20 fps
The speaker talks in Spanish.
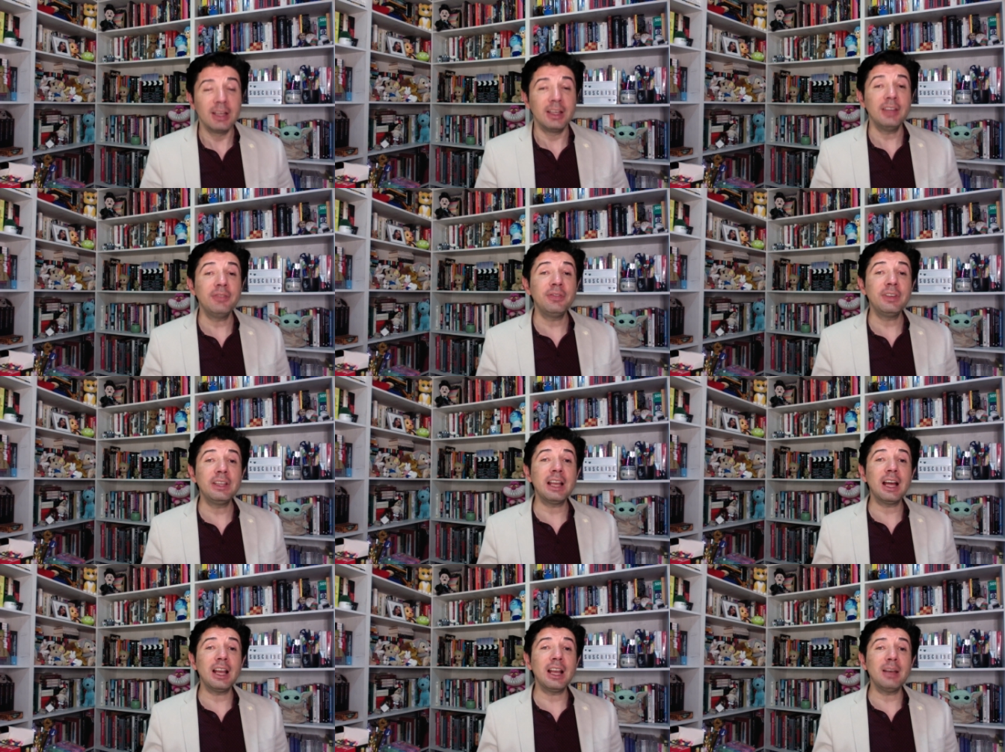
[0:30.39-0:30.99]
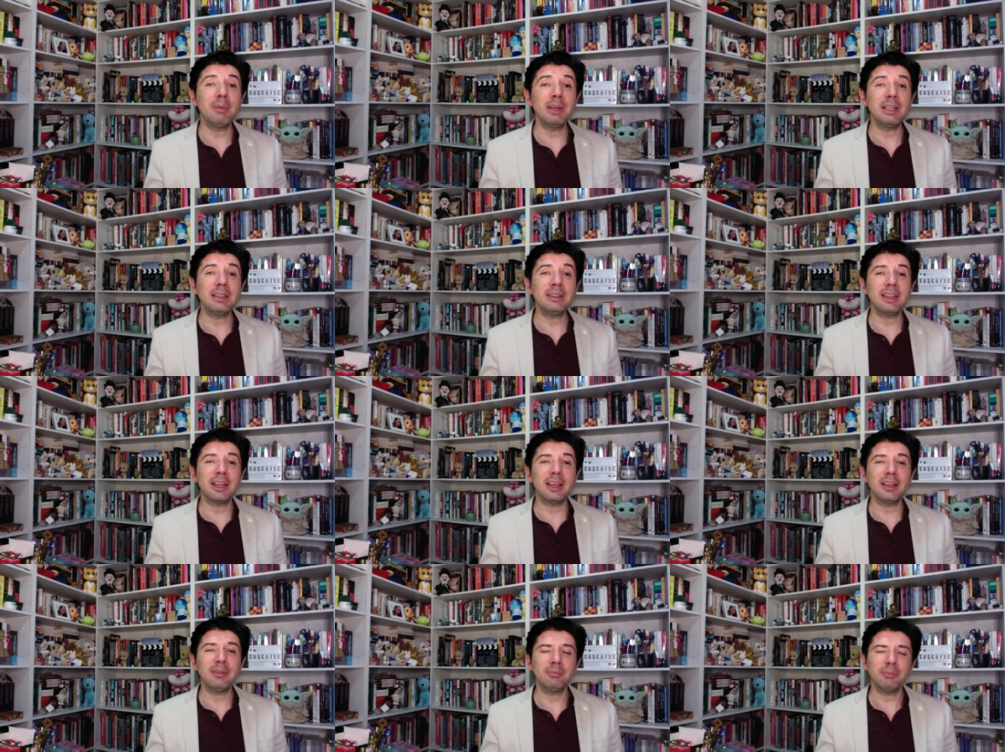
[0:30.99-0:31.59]
Y
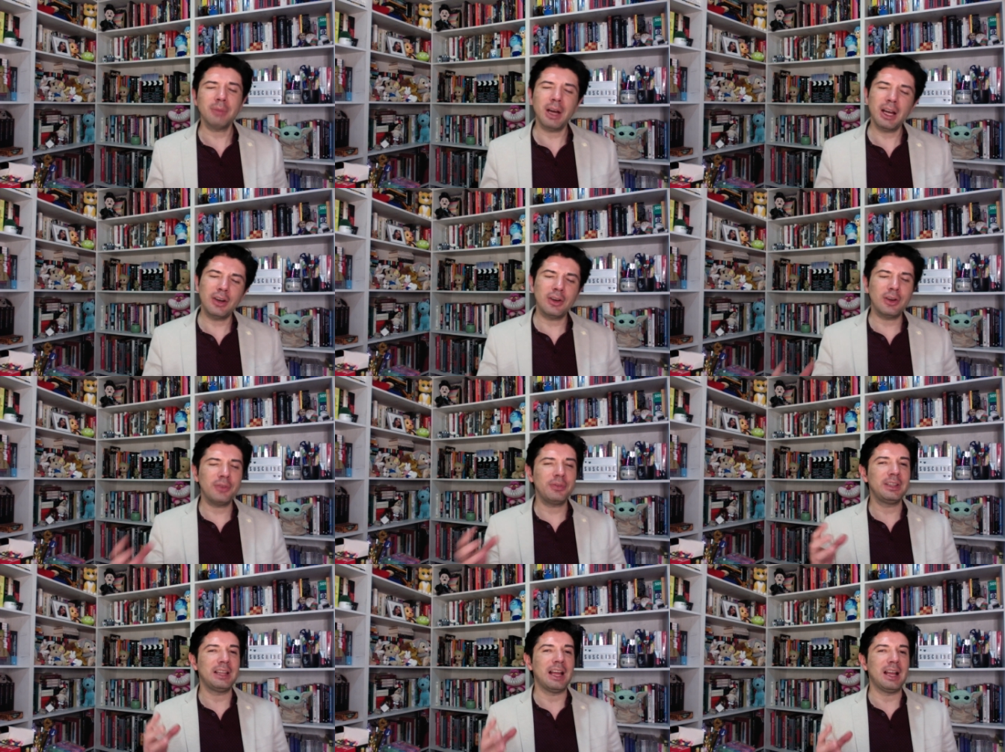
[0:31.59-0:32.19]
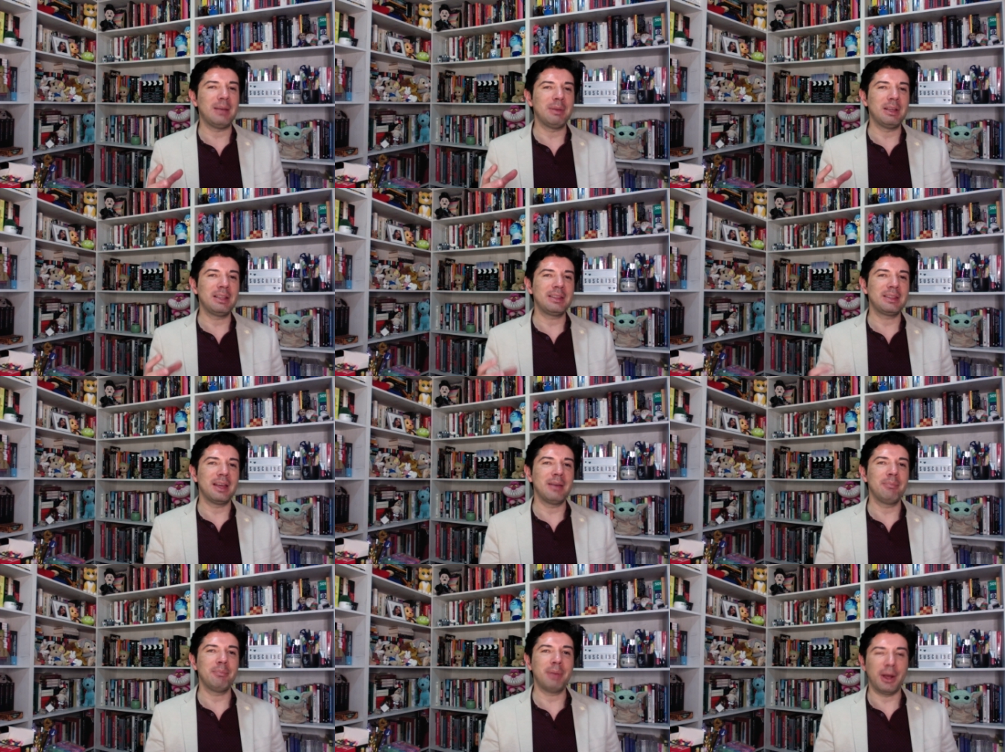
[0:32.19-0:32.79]
finalmente, bueno, no
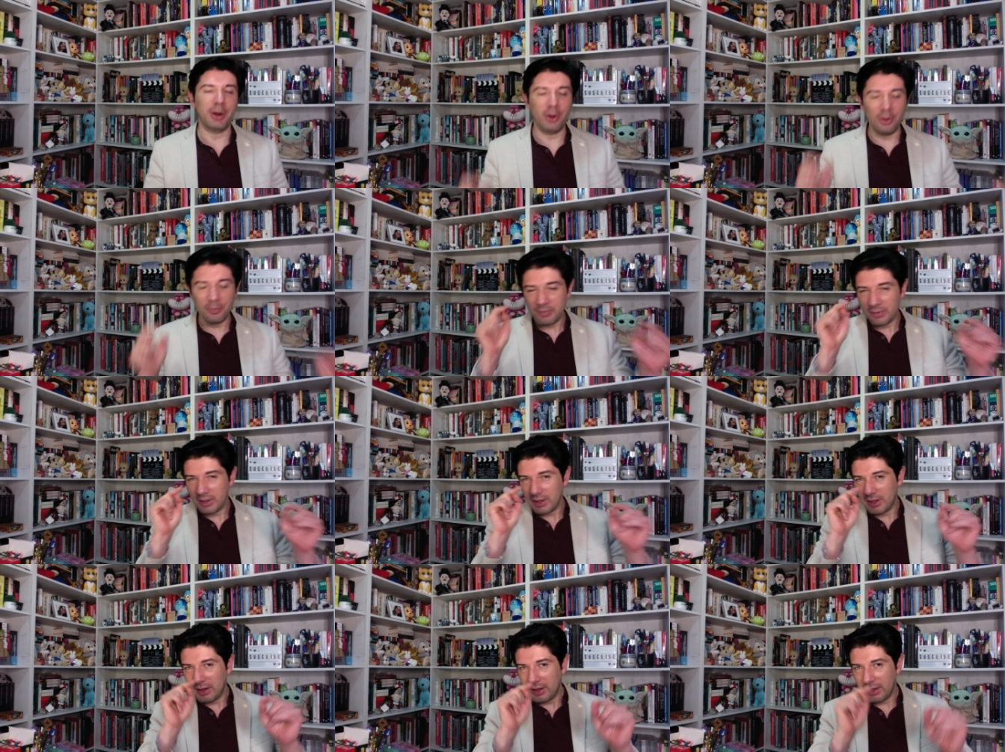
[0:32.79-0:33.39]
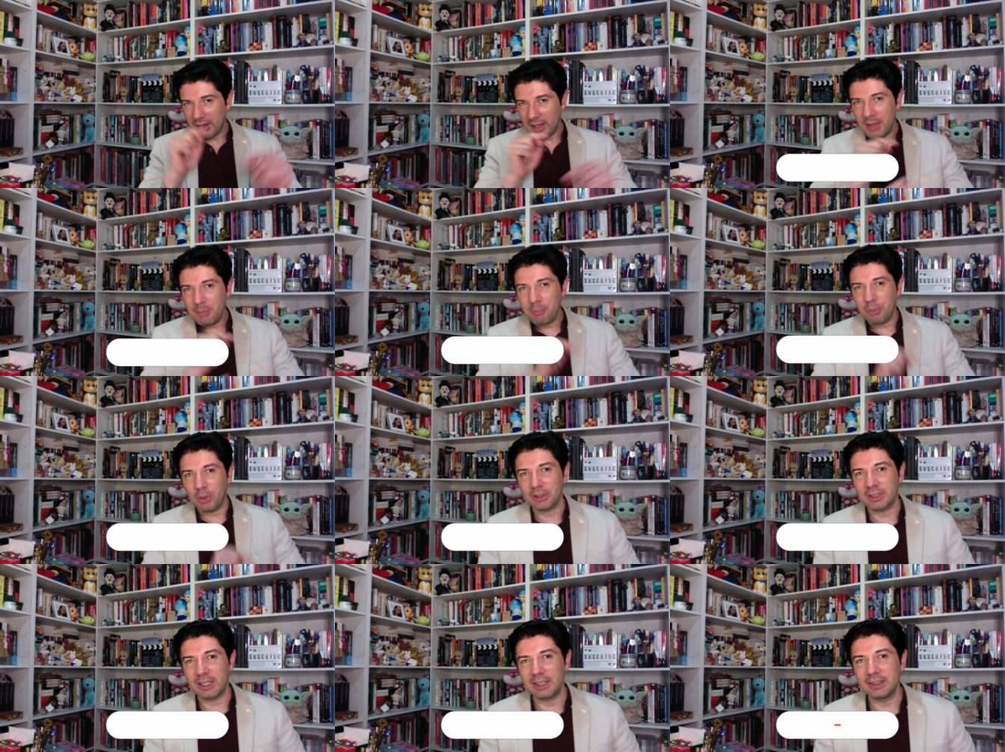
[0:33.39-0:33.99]
finalmente, pero
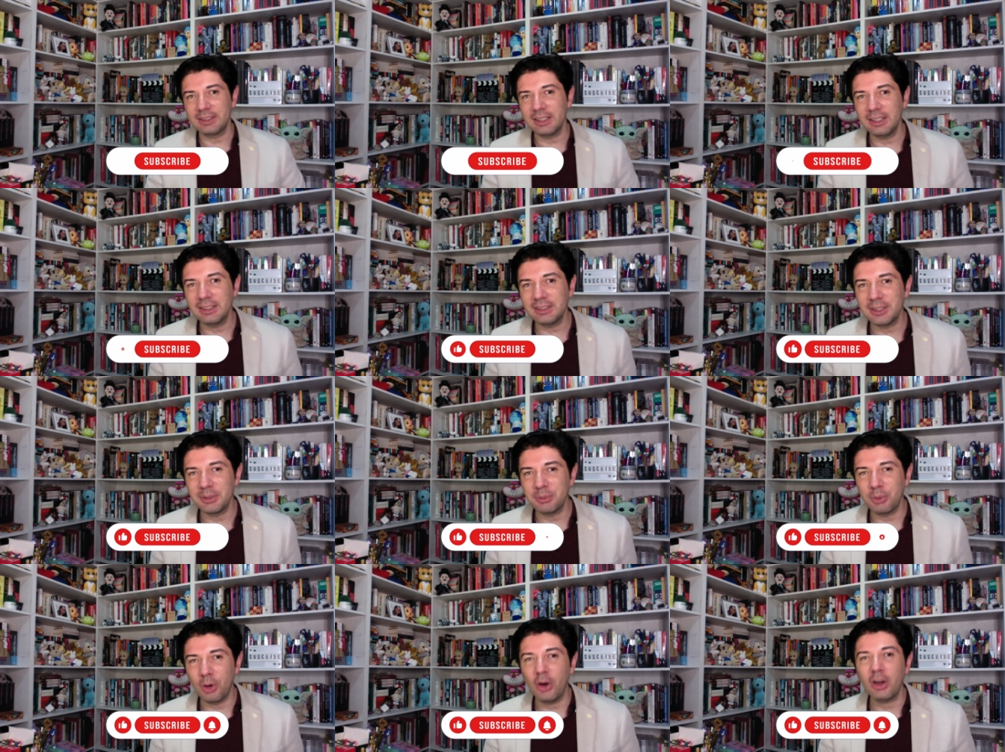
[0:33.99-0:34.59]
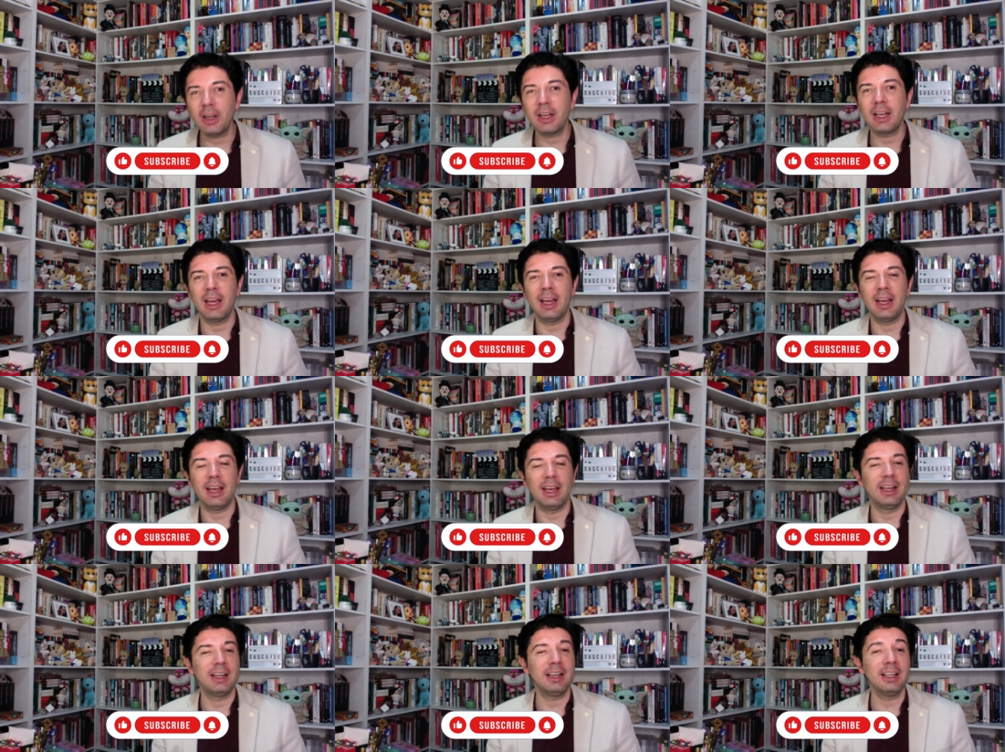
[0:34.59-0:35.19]
importantísimo
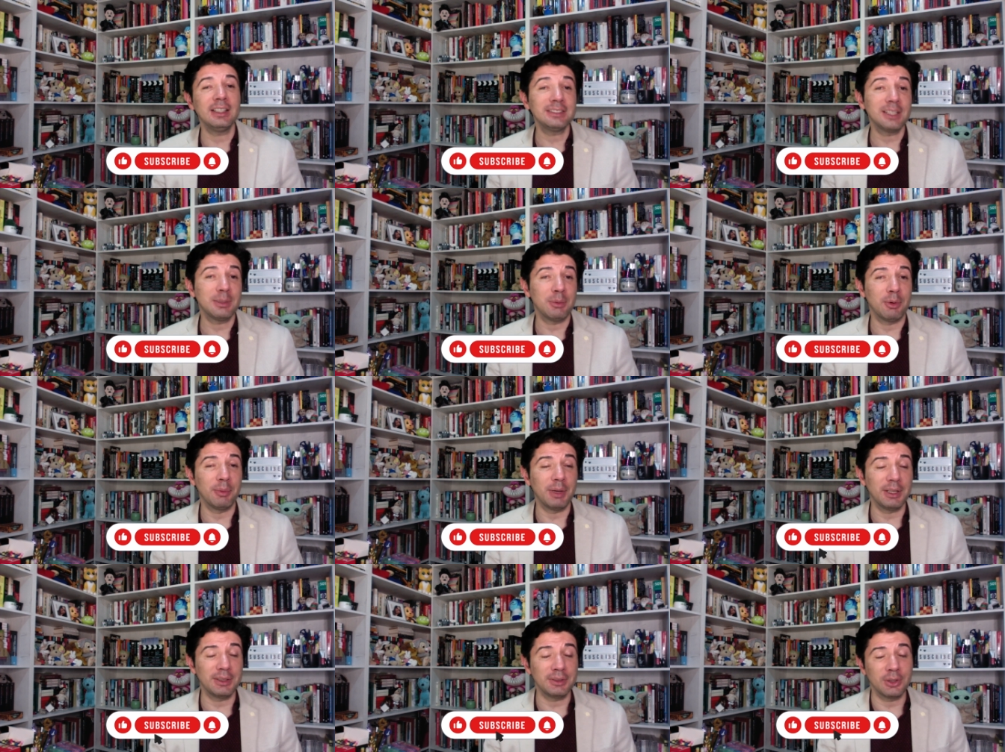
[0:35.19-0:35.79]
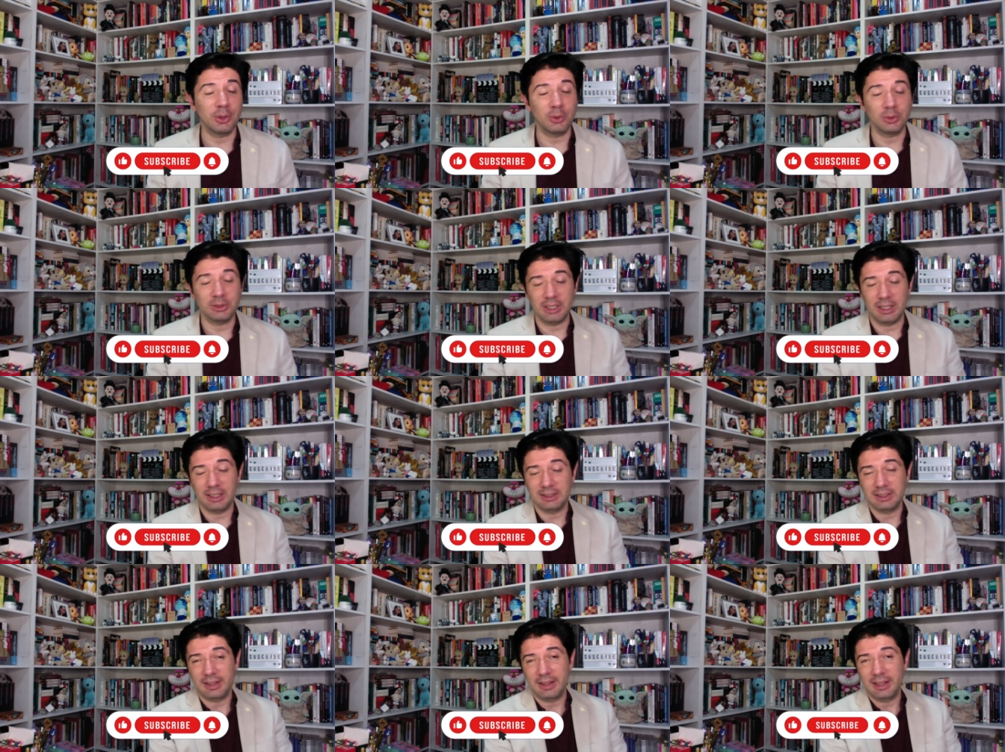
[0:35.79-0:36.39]
que en este momento
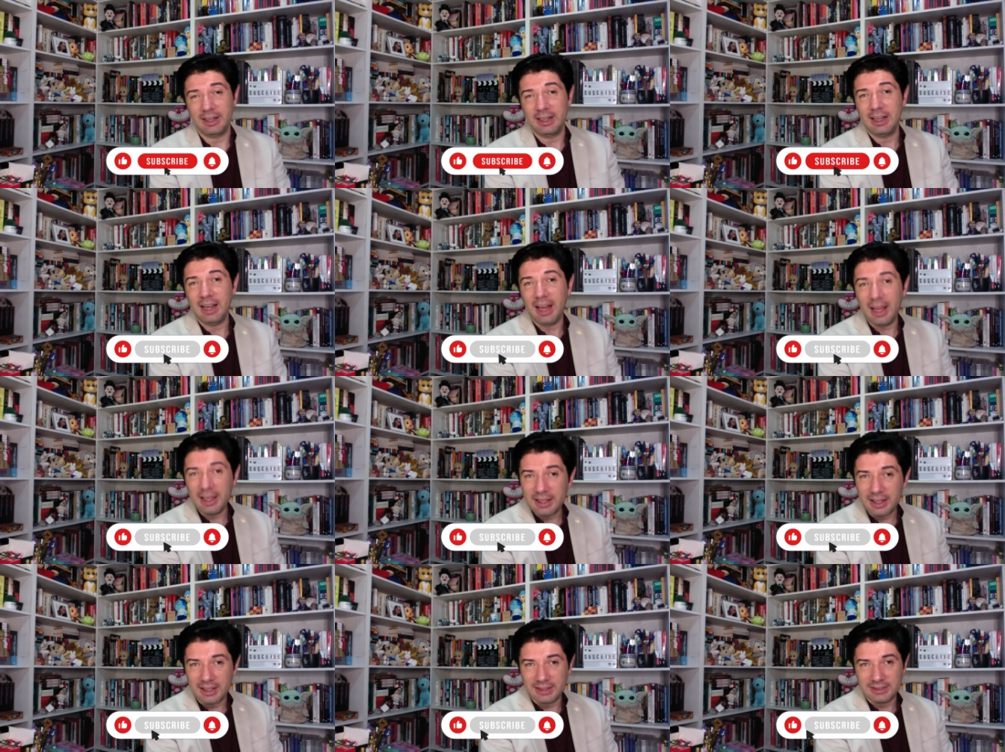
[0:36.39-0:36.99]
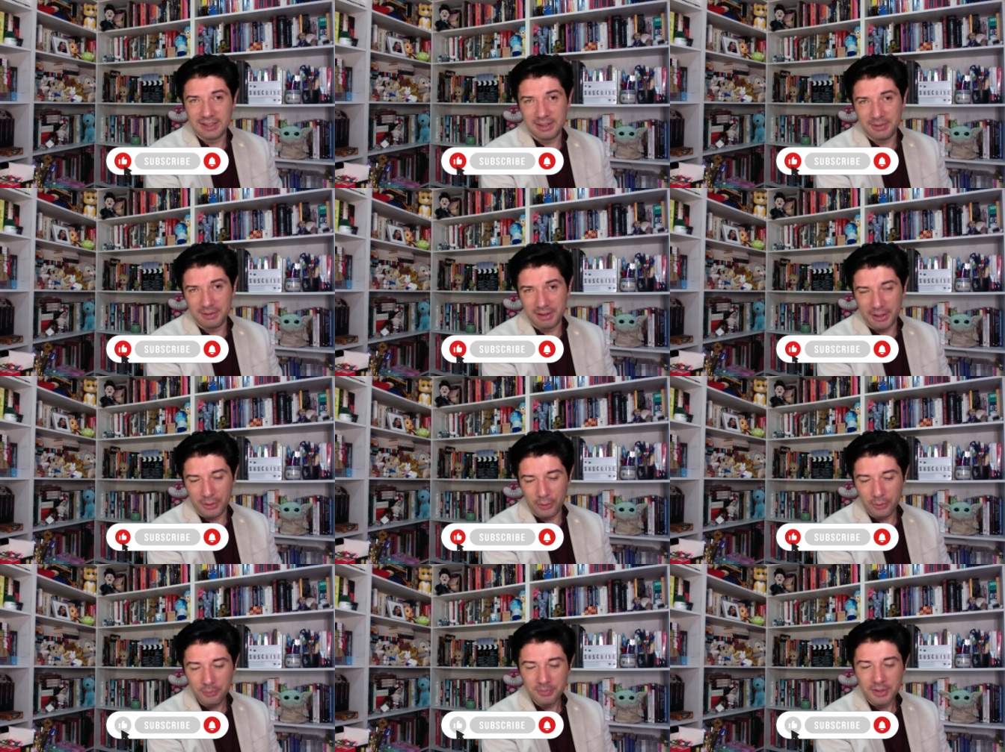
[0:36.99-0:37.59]
ustedes le den like a este
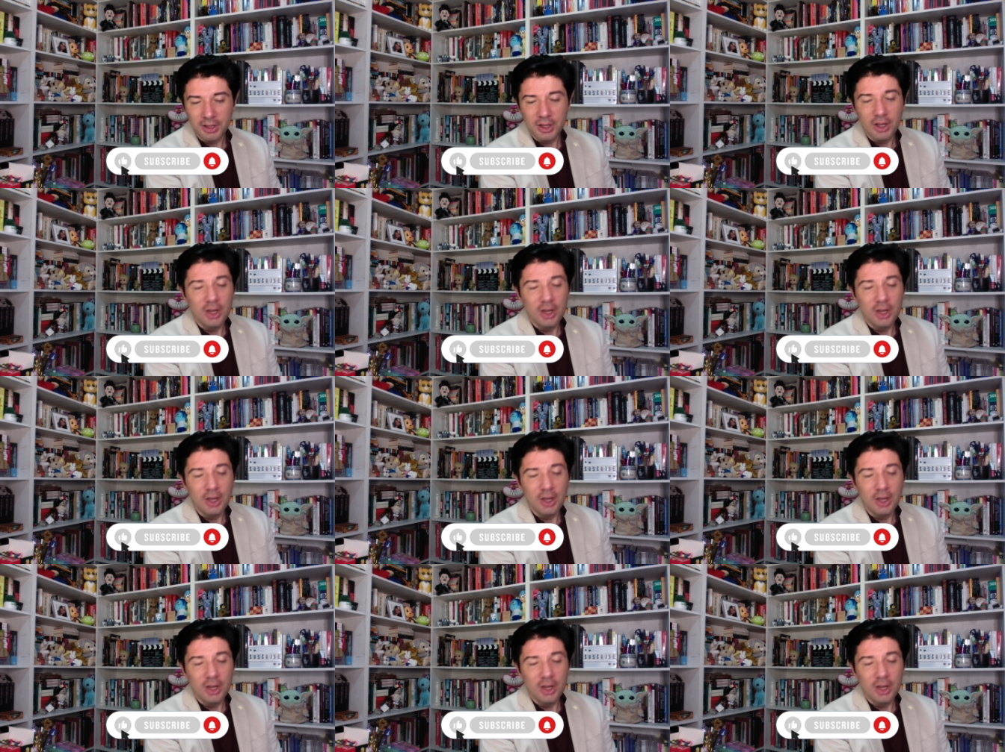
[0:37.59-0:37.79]
video,